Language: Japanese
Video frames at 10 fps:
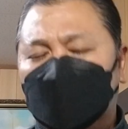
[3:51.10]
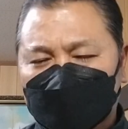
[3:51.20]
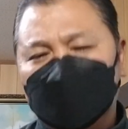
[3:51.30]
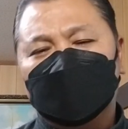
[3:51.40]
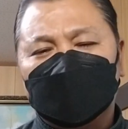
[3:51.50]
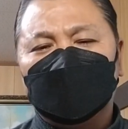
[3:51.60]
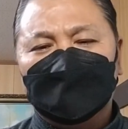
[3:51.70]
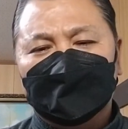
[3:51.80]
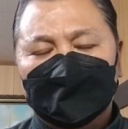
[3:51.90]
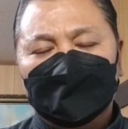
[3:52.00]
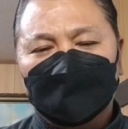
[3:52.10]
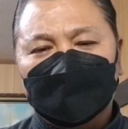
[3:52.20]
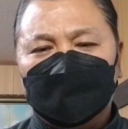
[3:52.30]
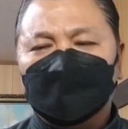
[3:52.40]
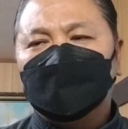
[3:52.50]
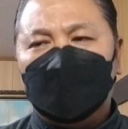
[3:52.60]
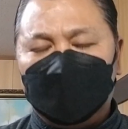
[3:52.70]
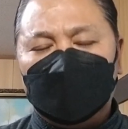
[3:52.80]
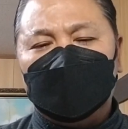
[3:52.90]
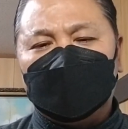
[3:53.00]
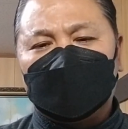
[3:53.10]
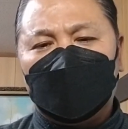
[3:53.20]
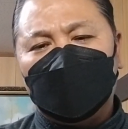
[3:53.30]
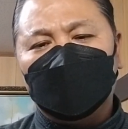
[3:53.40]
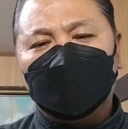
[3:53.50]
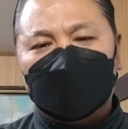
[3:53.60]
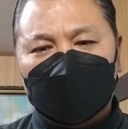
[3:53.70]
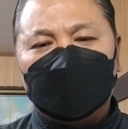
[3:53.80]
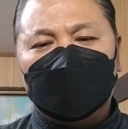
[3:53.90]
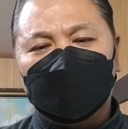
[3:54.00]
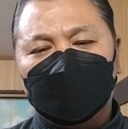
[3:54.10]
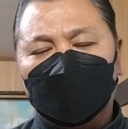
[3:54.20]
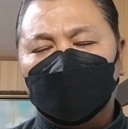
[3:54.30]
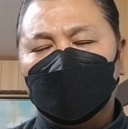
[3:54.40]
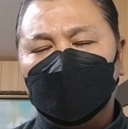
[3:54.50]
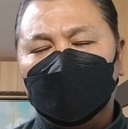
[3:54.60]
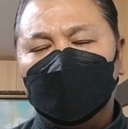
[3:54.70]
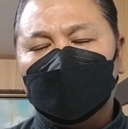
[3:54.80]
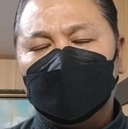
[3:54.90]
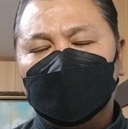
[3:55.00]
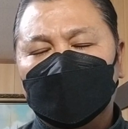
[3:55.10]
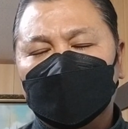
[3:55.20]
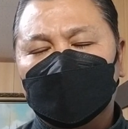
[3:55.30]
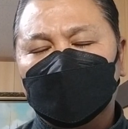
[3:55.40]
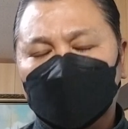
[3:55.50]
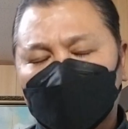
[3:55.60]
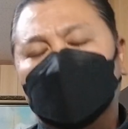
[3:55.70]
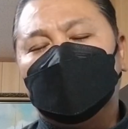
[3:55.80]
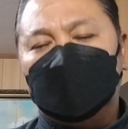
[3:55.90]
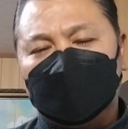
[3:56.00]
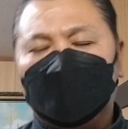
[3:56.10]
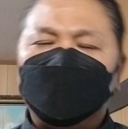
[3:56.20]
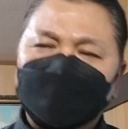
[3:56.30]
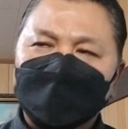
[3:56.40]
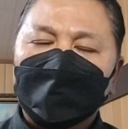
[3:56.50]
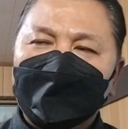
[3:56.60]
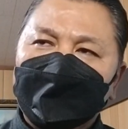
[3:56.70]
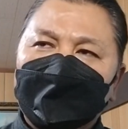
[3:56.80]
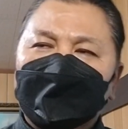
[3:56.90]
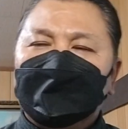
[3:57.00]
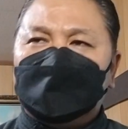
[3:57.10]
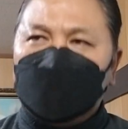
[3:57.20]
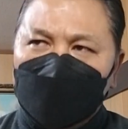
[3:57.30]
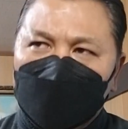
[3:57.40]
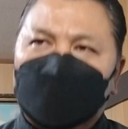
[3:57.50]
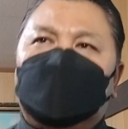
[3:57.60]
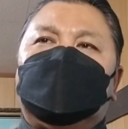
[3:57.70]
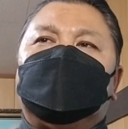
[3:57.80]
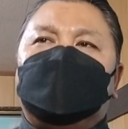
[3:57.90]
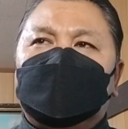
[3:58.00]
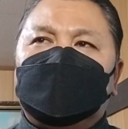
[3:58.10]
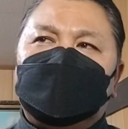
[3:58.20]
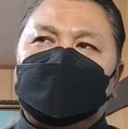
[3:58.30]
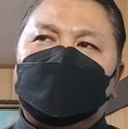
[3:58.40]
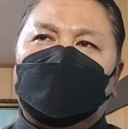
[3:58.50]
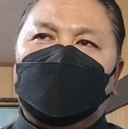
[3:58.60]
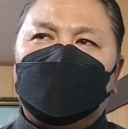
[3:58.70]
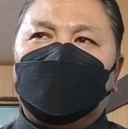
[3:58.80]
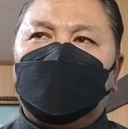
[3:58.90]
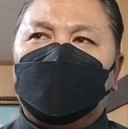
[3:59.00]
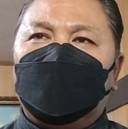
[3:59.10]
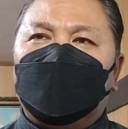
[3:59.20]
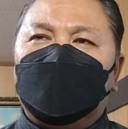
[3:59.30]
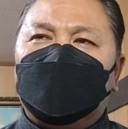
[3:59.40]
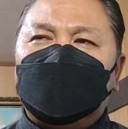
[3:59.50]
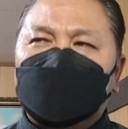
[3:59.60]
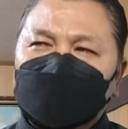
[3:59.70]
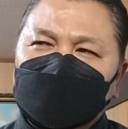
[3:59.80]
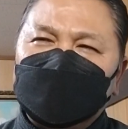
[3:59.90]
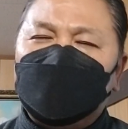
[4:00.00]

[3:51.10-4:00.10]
なかったですもう自分がやっぱり力のなさっていうところにもうそれだけでしたただあの私